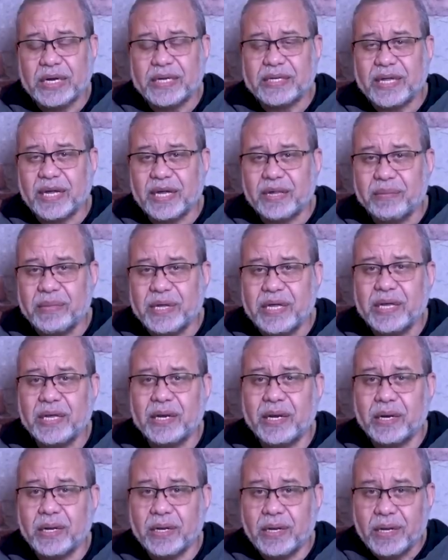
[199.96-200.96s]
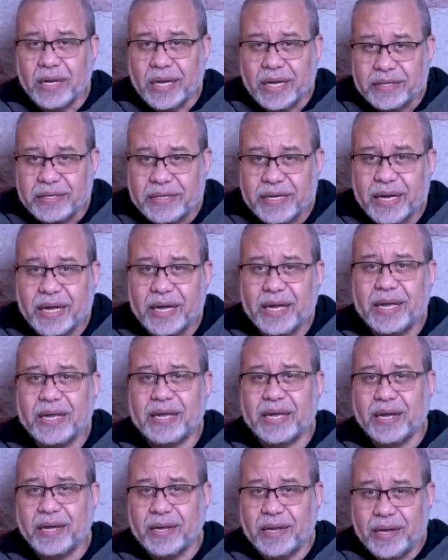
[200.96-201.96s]
لتجميل
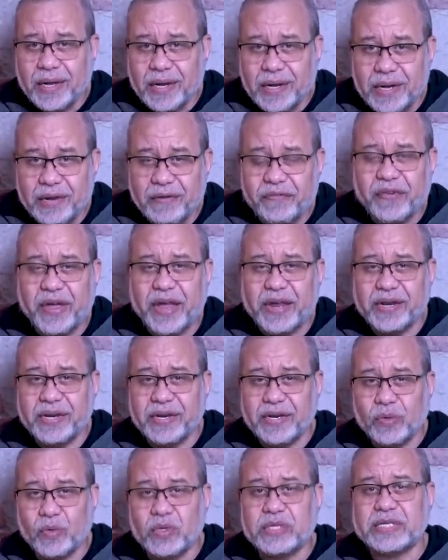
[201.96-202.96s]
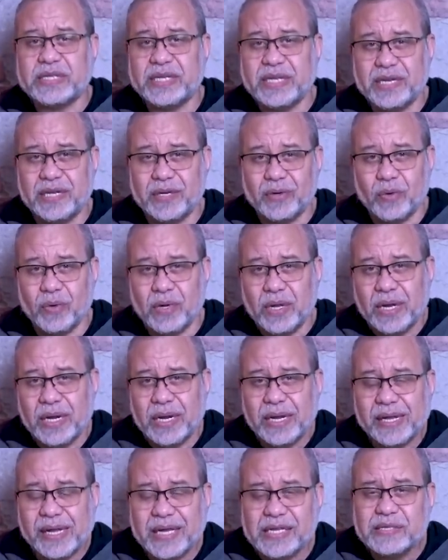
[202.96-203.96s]
الدعاية للفن وسنينه
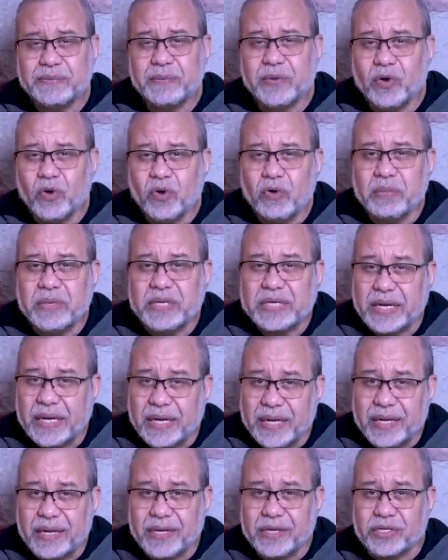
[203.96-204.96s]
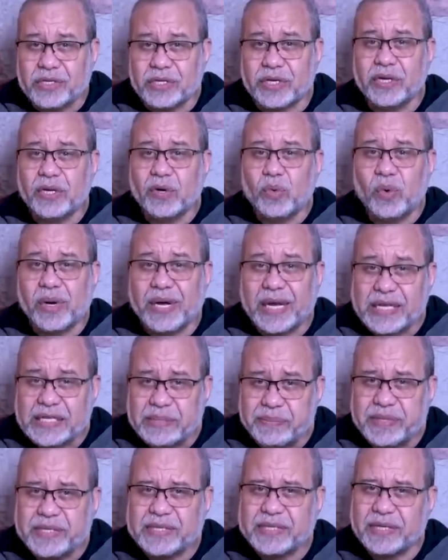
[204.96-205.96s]
لكسب لقمة العيش
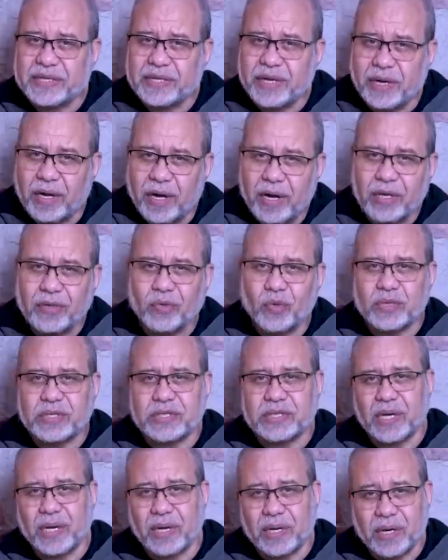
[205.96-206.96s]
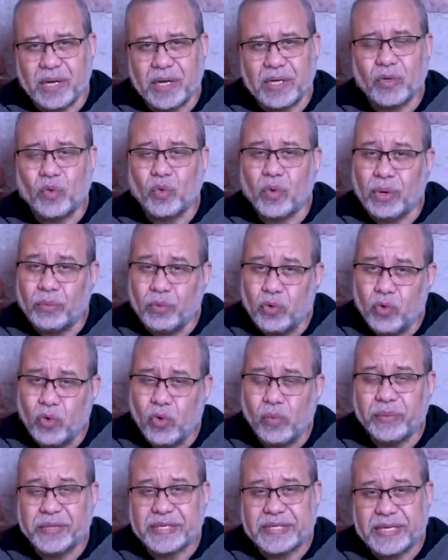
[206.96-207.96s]
وكسب الصدقات والسهرات
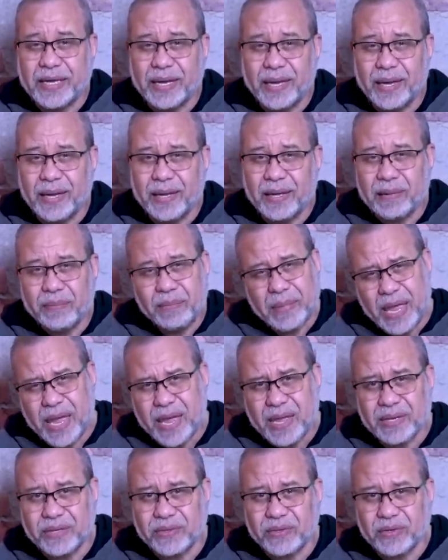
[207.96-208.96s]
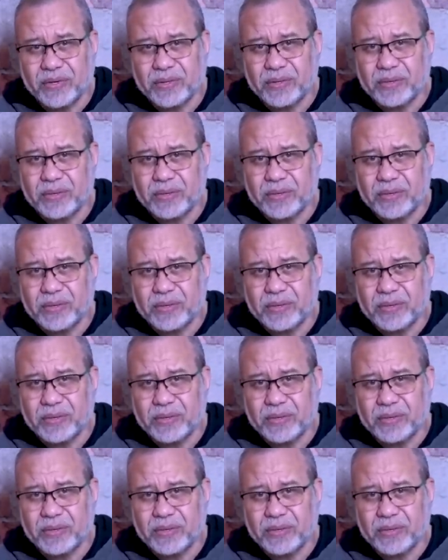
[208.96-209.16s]
وأبوهم السقة مات